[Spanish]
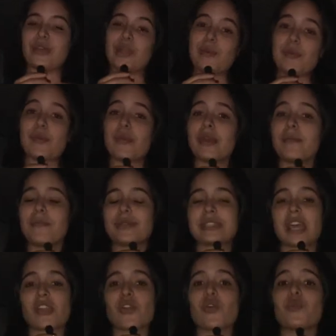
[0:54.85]
Bueno, pues voy a
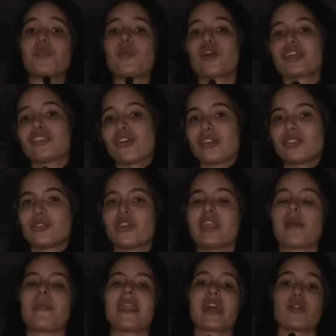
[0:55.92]
empezar con un poquito de
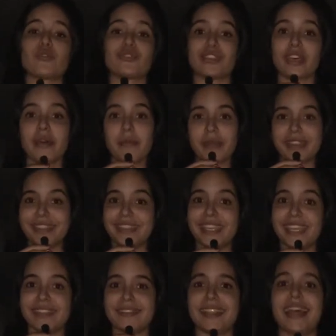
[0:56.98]
historia para que ustedes me
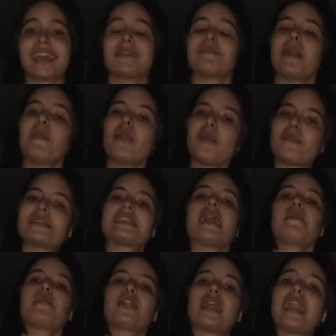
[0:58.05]
entiendan. Vamos a
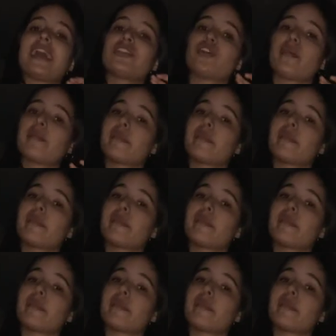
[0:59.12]
empezar por el año